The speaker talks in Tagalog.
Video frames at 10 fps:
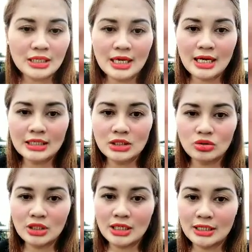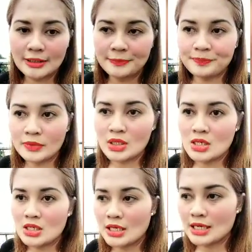kay naa ditoy kanang
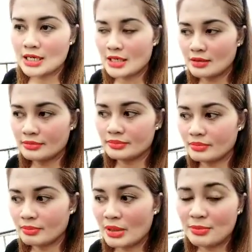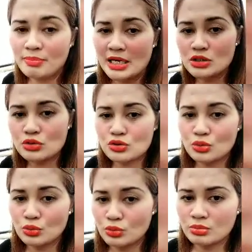kanang 5 pesos kung